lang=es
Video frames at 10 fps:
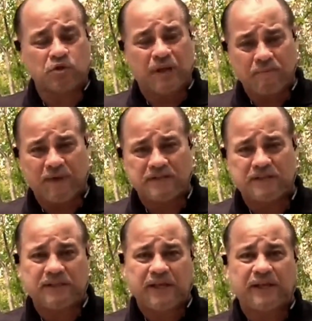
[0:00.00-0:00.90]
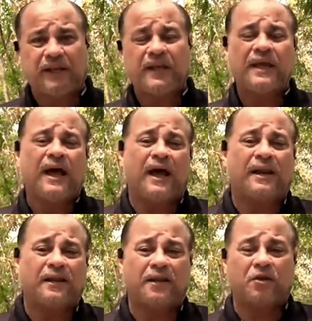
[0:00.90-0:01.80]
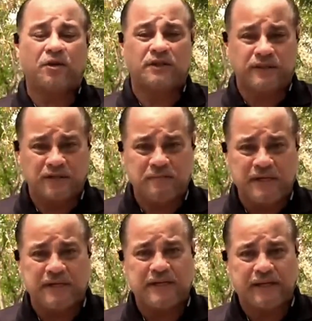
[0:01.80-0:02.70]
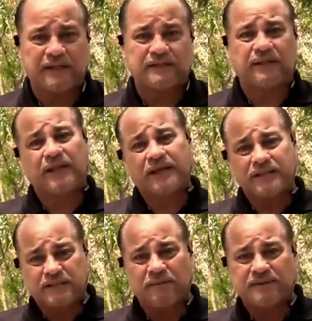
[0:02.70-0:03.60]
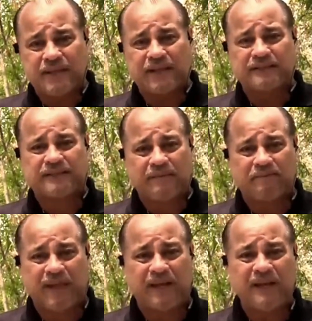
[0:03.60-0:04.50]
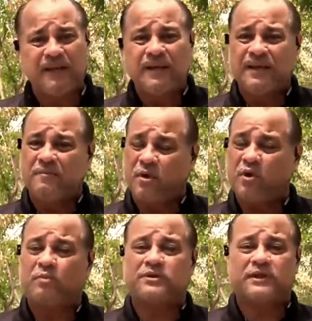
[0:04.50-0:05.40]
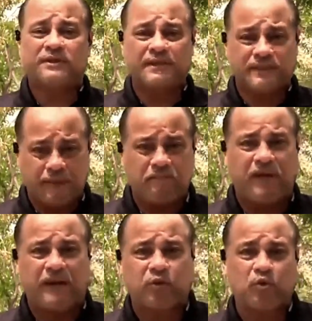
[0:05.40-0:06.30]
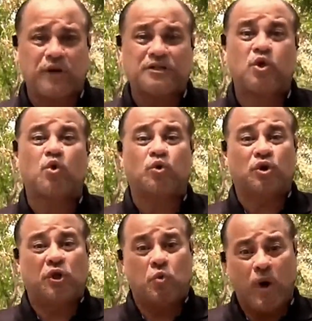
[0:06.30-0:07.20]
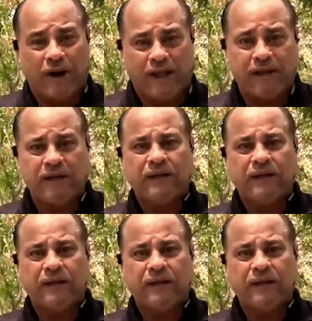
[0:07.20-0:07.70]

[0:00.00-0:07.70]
Campeche tiene alrededor de 6.500 hectáreas devastadas también y bueno, pues estas temperaturas continuarán,